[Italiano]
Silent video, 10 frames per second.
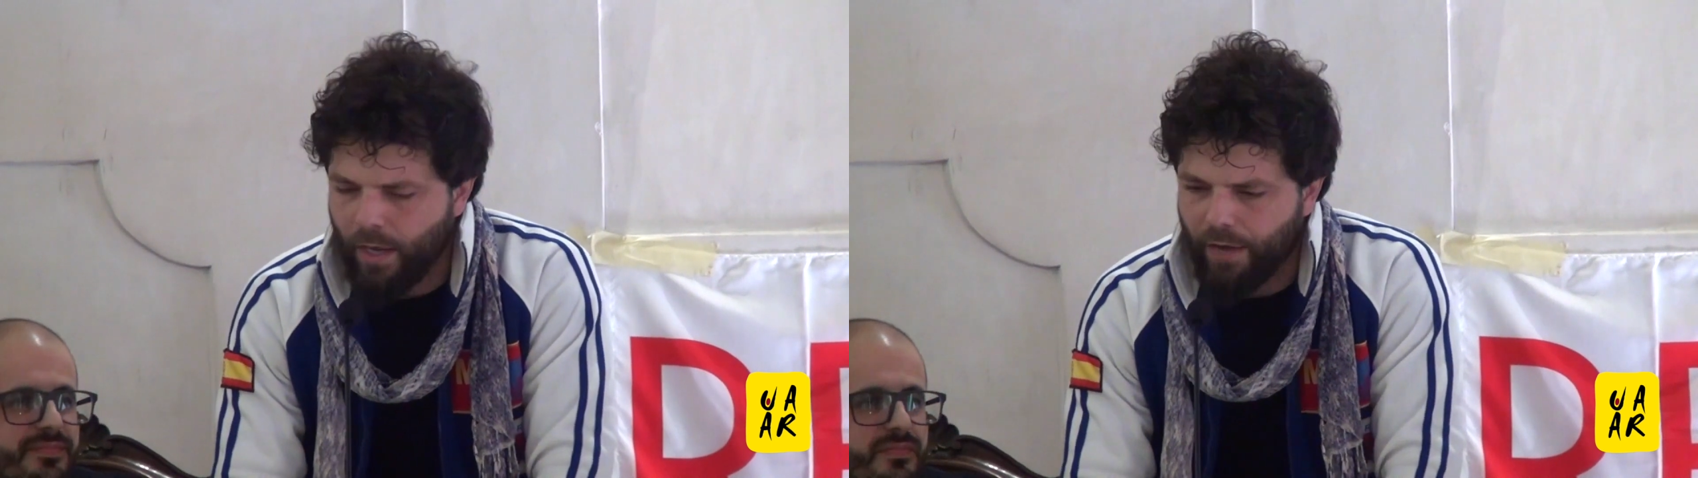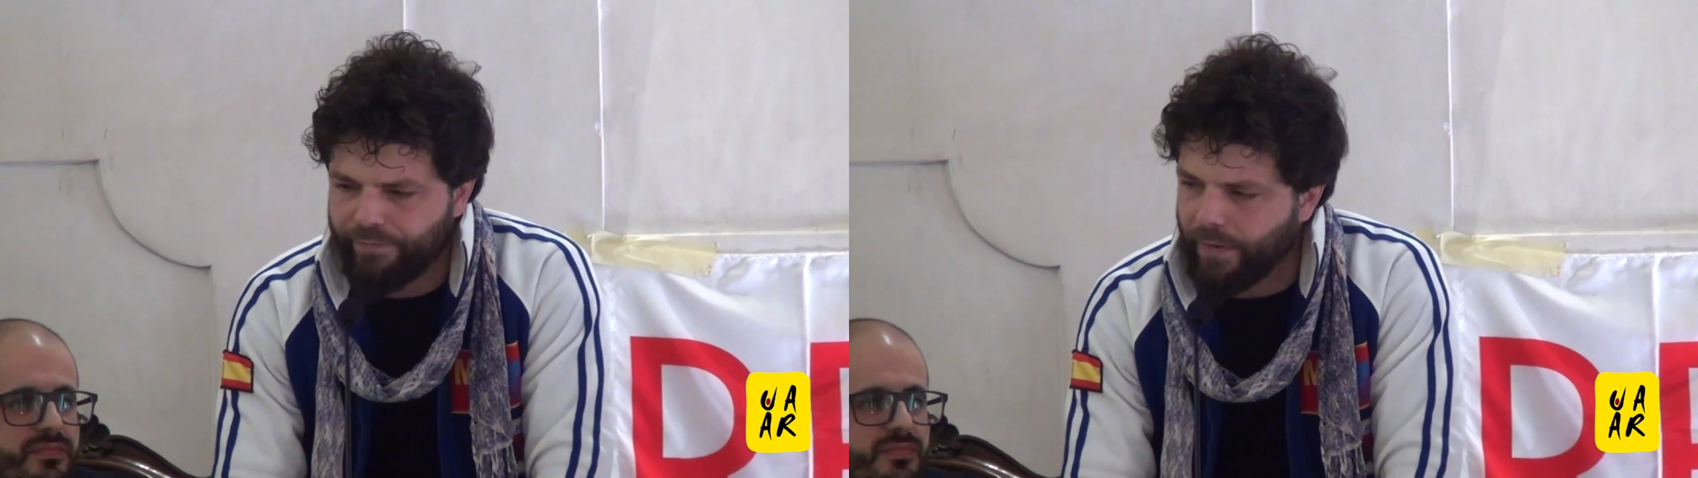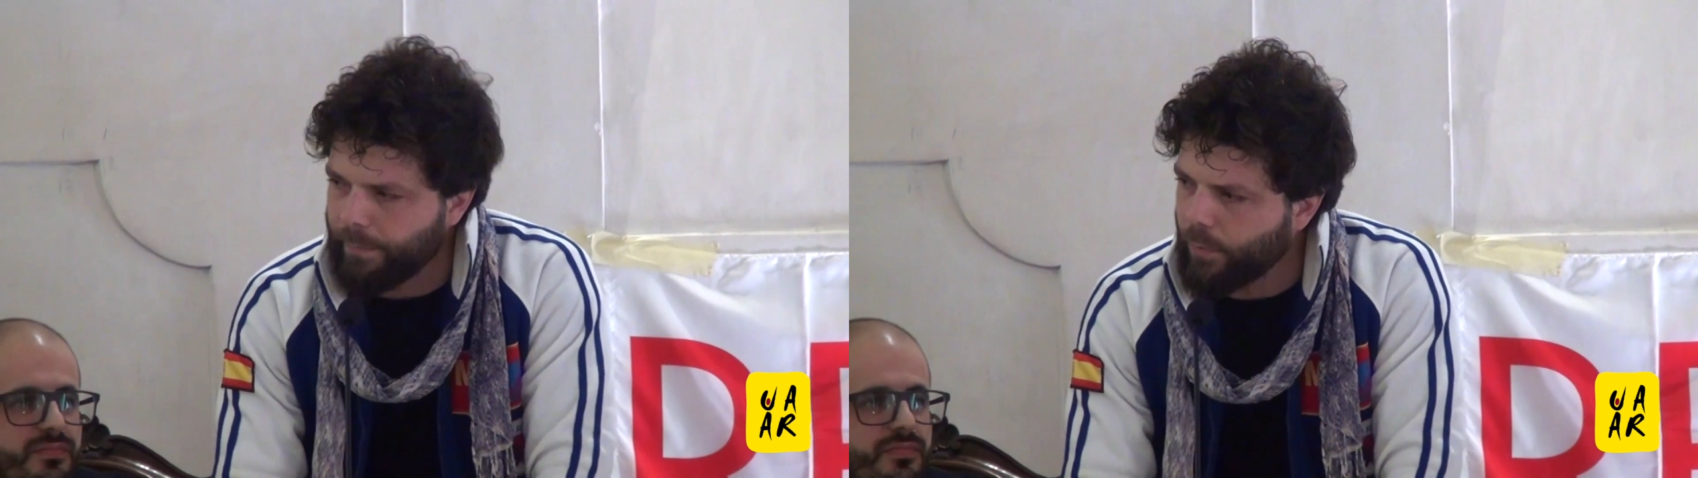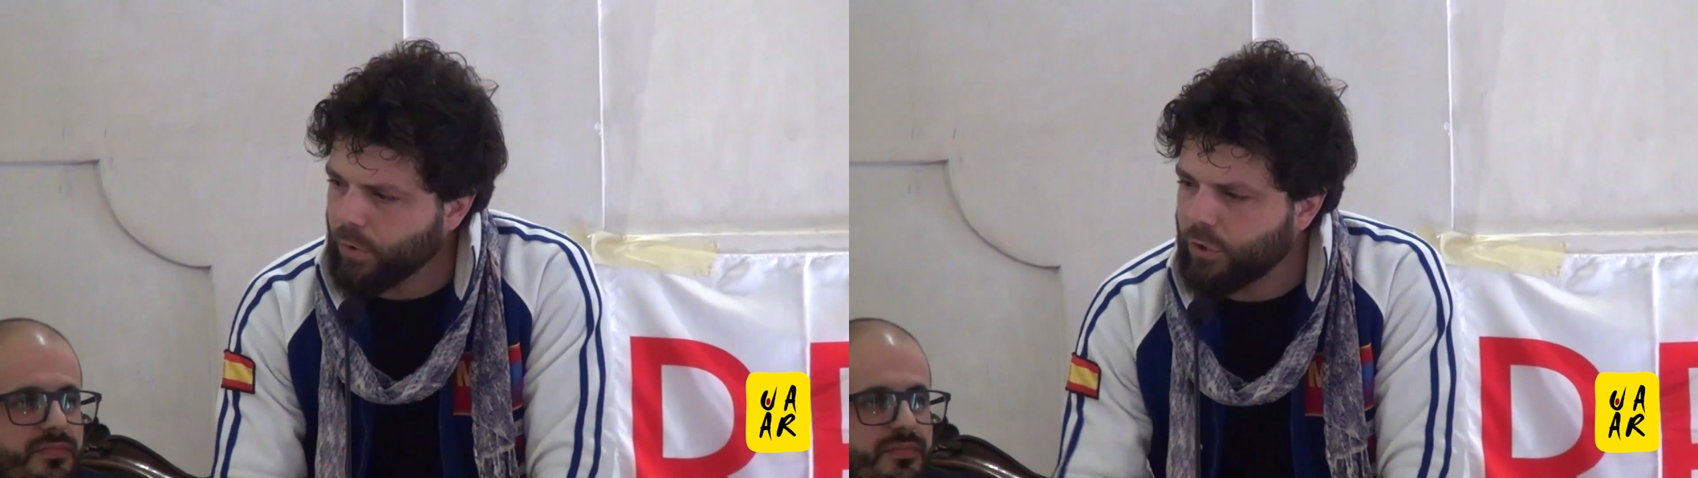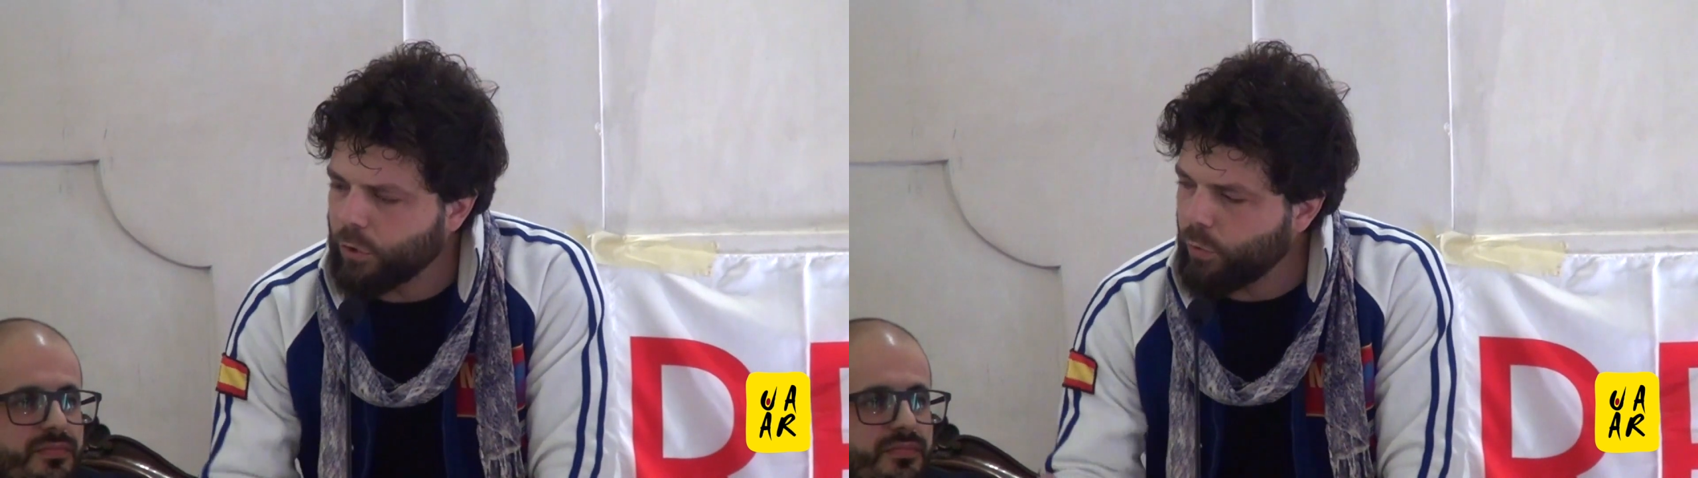a far
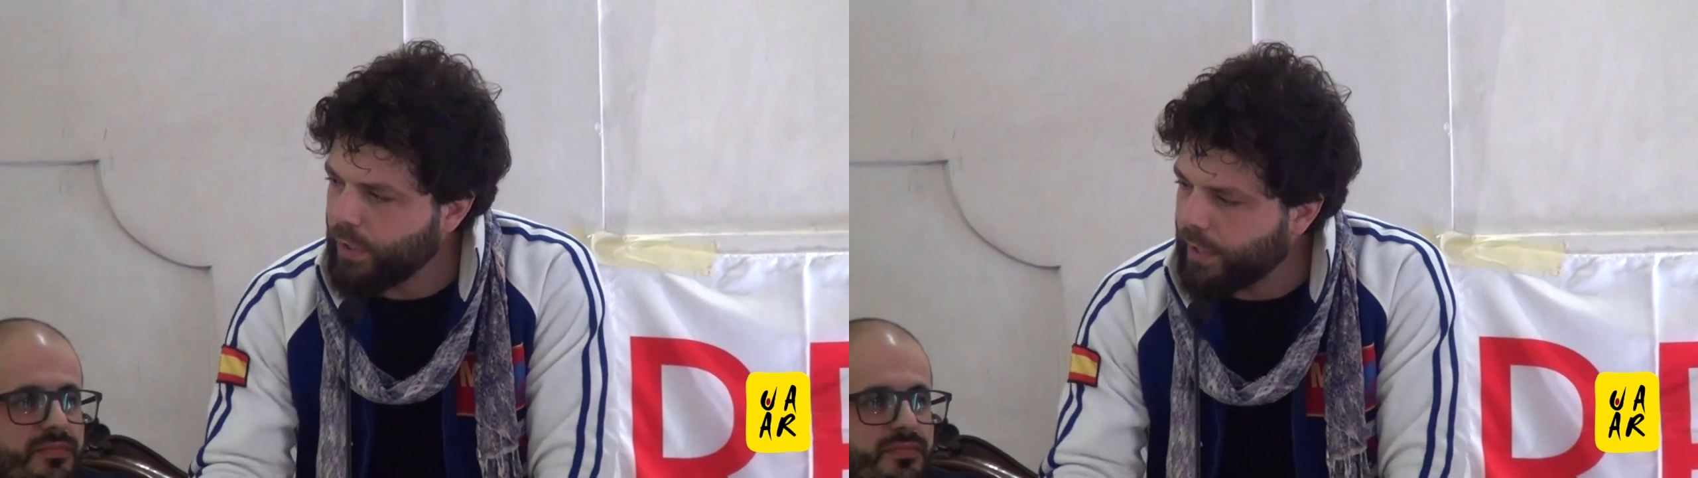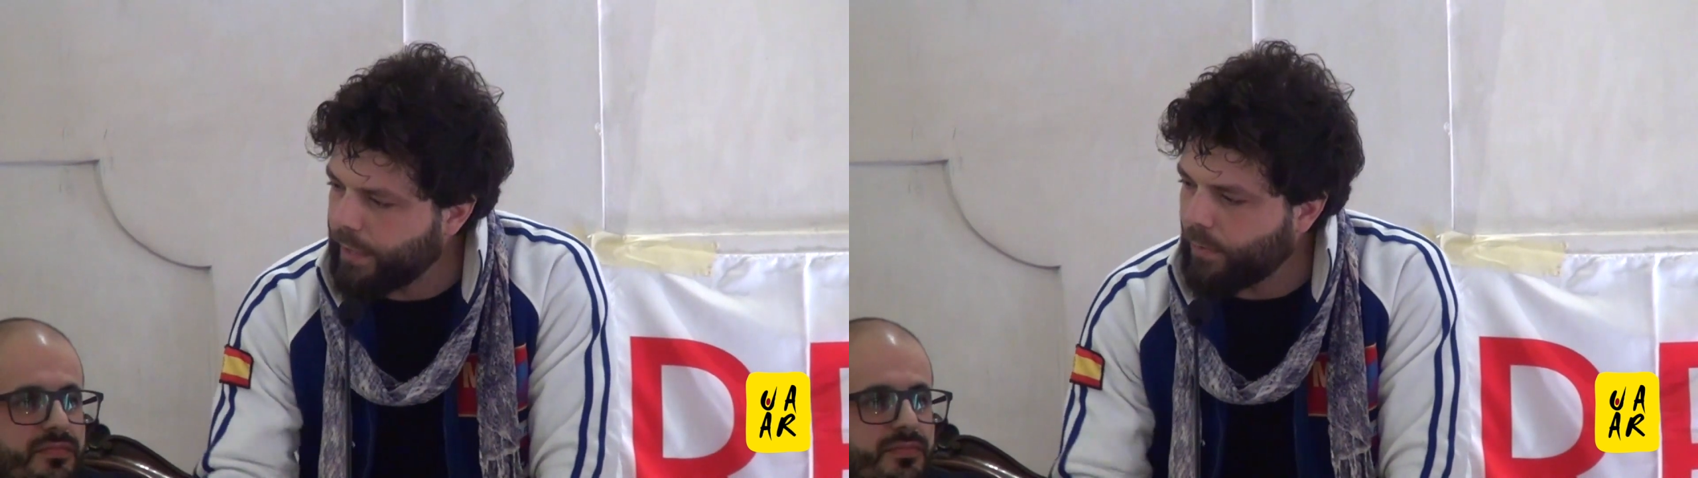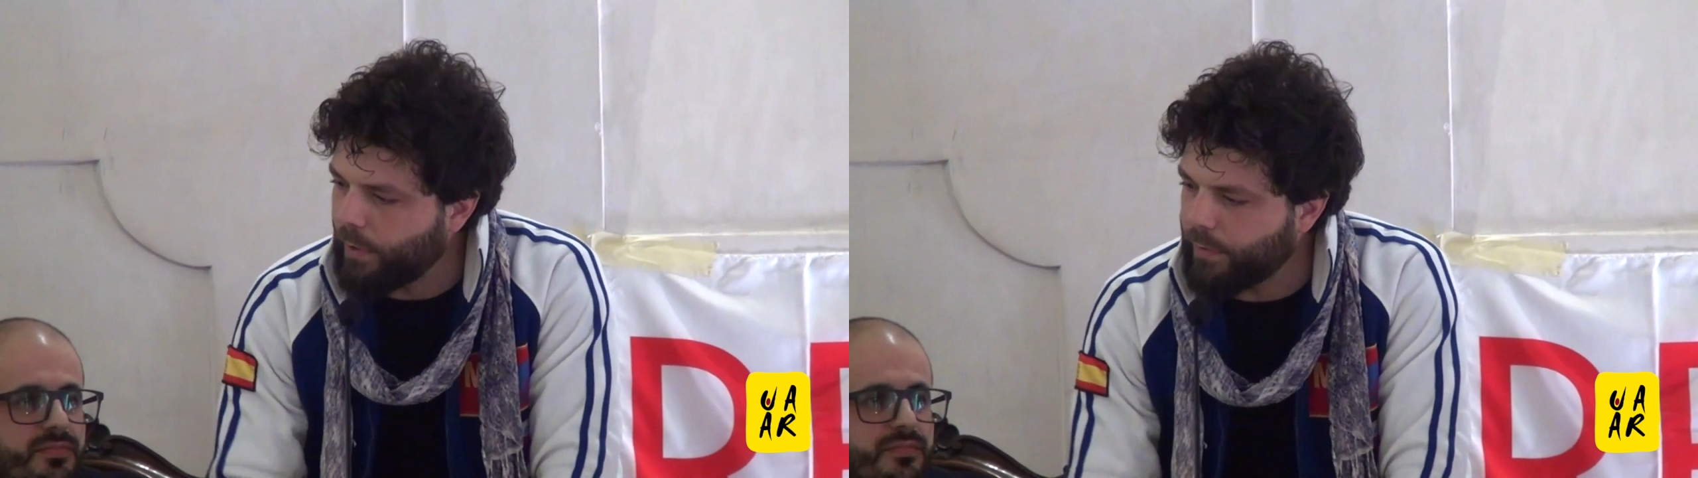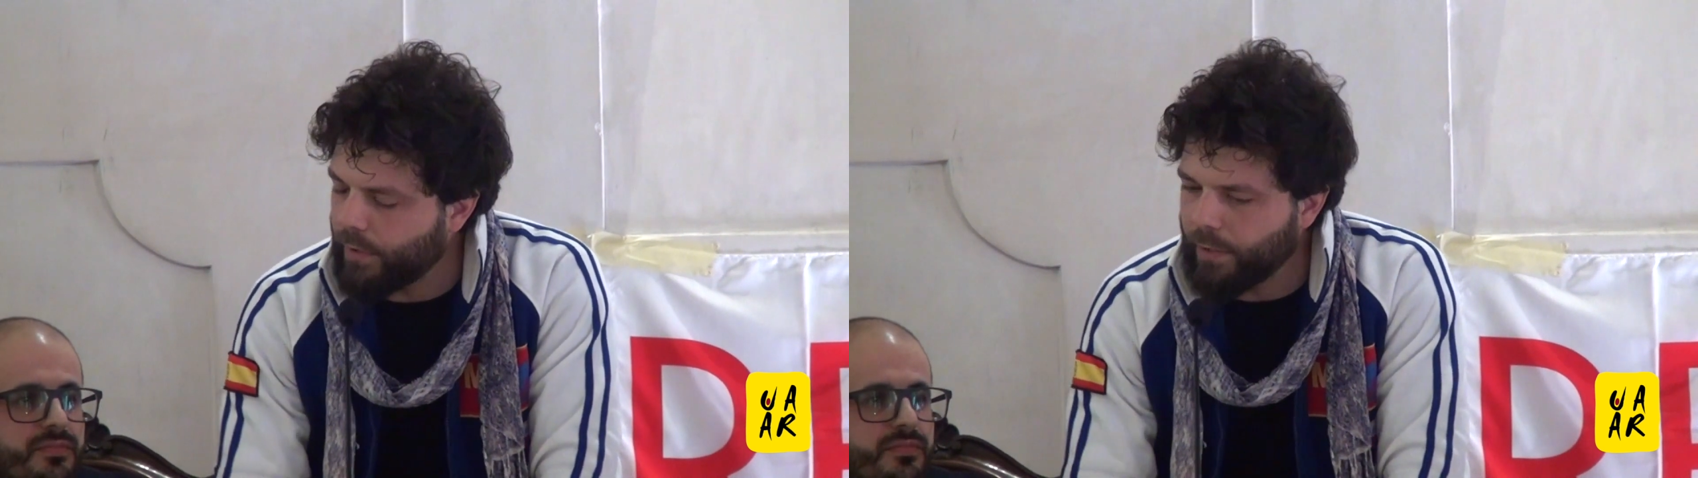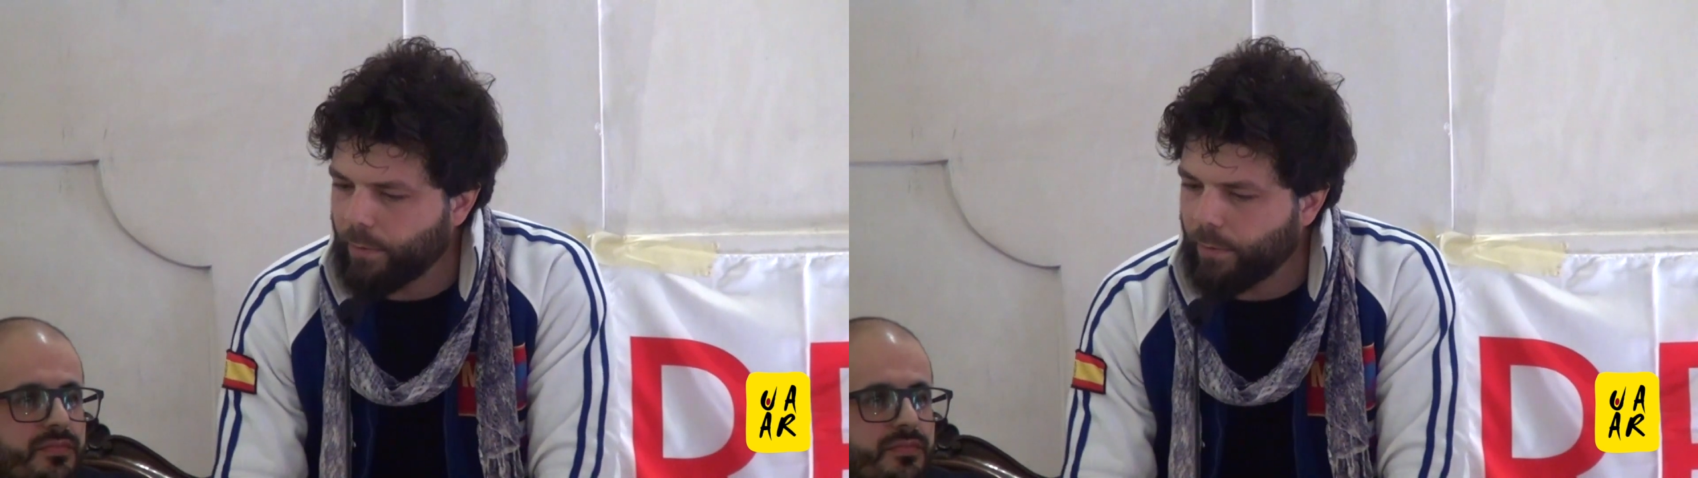prostituire i propri,